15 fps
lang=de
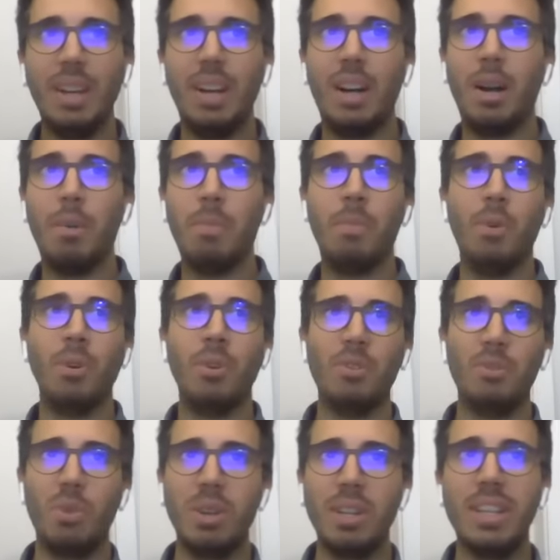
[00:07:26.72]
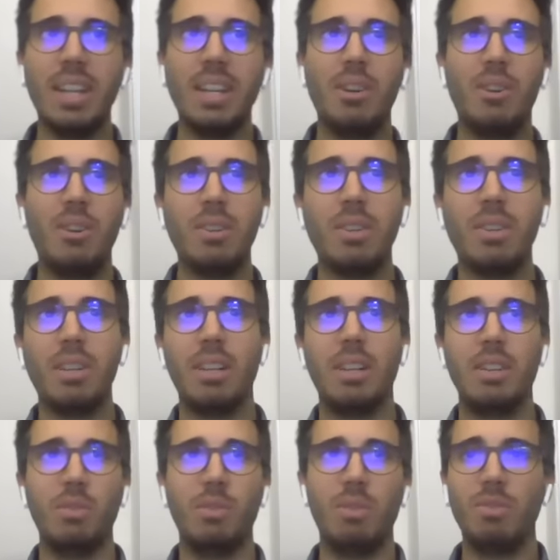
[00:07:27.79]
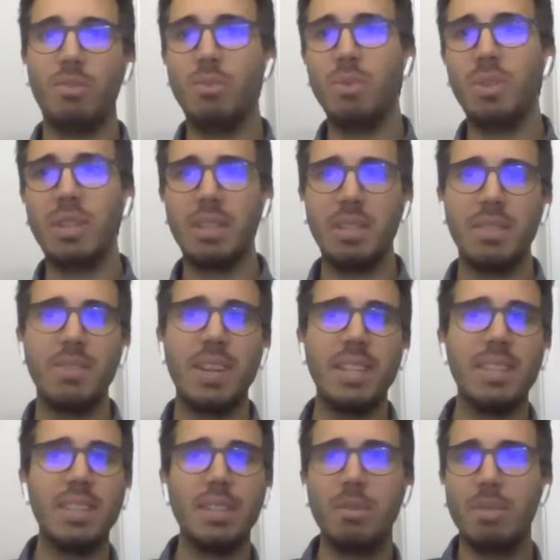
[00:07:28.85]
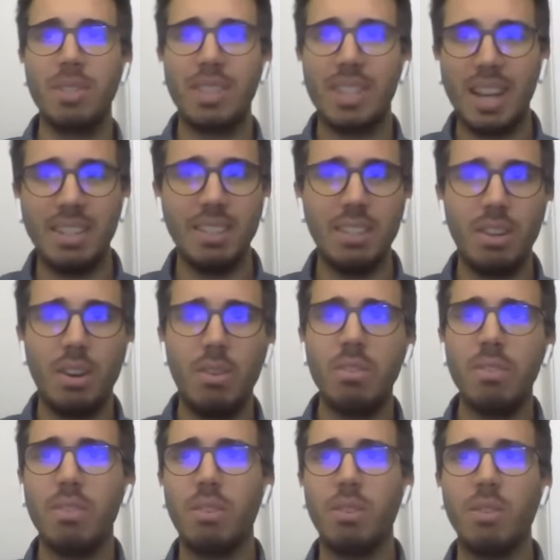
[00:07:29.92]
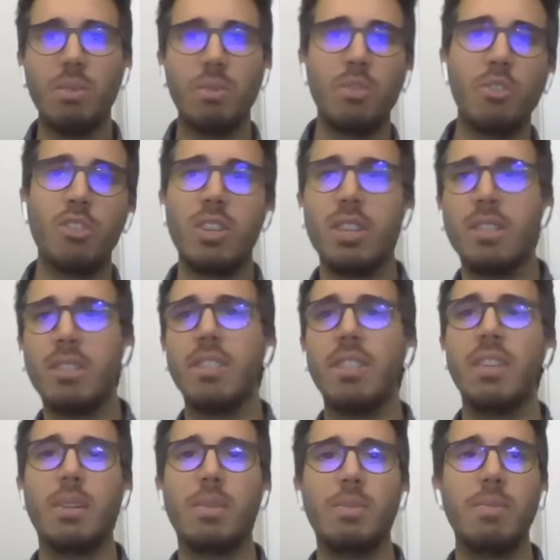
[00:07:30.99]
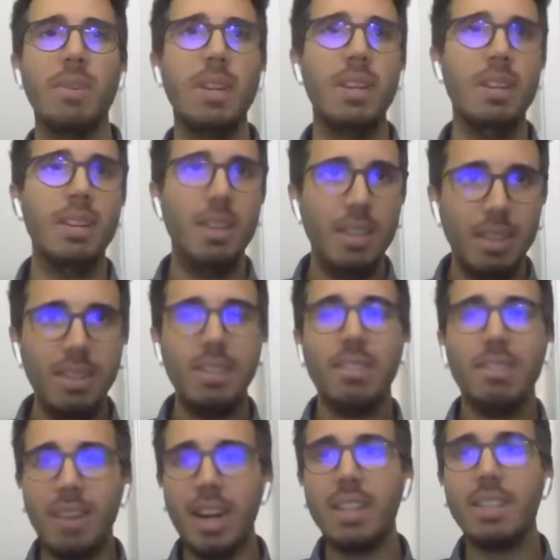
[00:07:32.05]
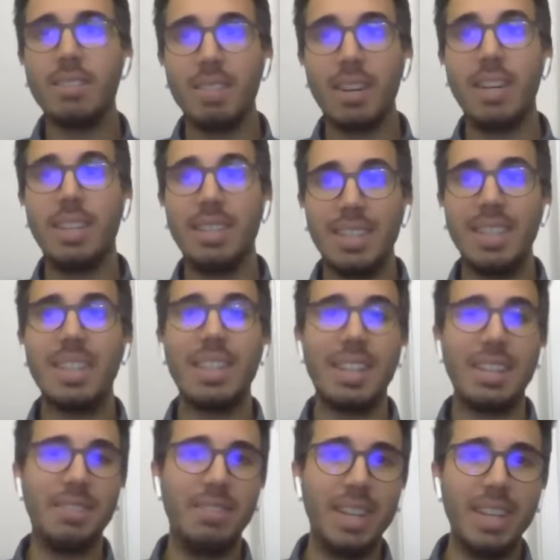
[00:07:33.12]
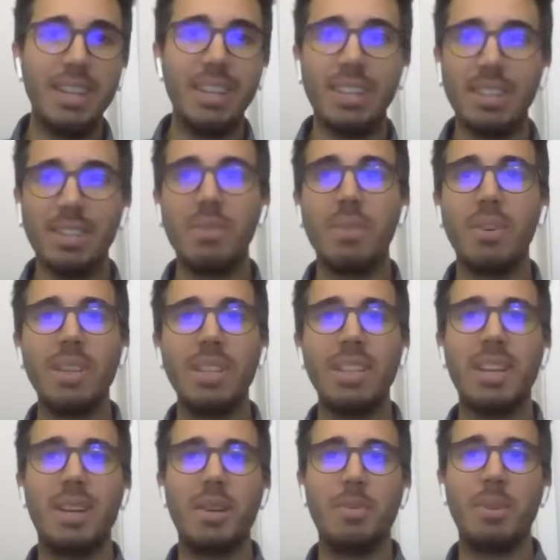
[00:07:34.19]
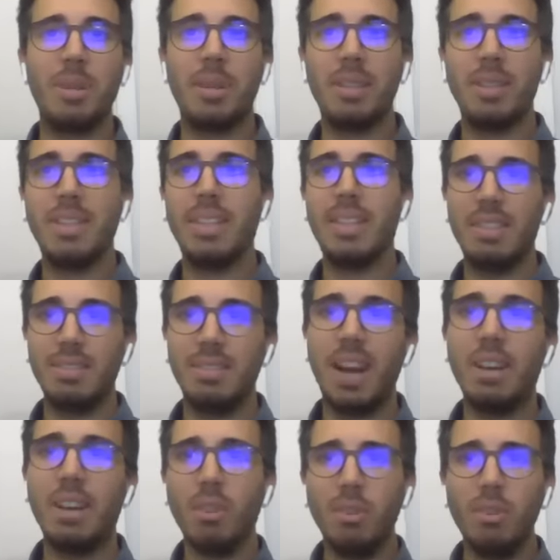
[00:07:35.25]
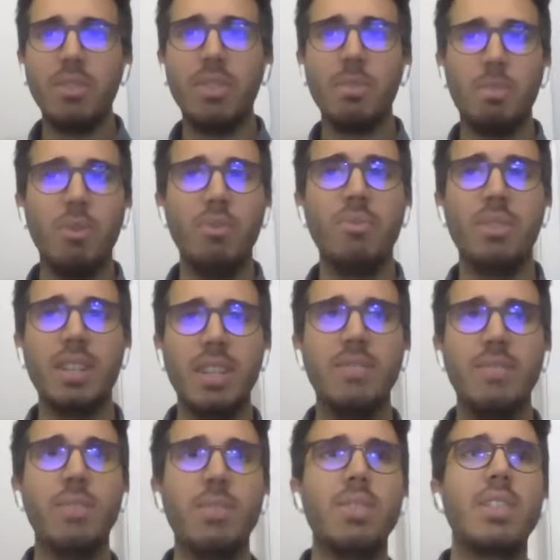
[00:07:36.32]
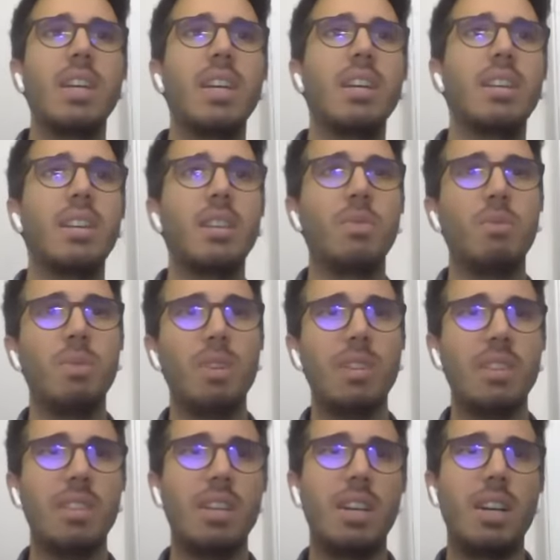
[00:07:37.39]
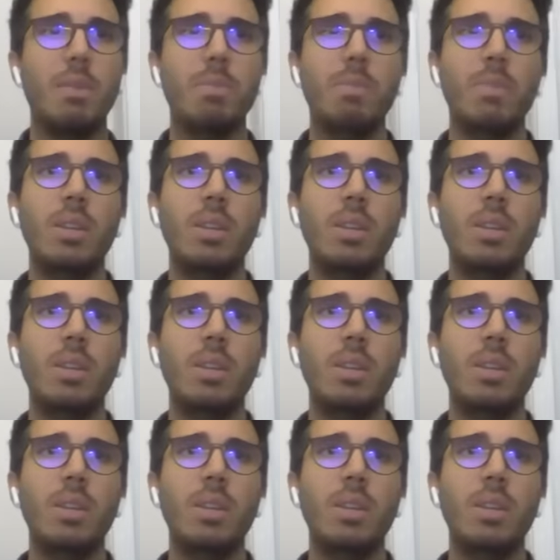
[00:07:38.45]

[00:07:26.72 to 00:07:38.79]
Ähm, und es wurde dann auch äh, so auf gute 20.000 bis 30.000 Euro geschätzt. Ähm, war zwar jetzt nicht gerade wenig natürlich, aber es war noch in unserem Puffer, den wir uns mhm. einkalkuliert haben.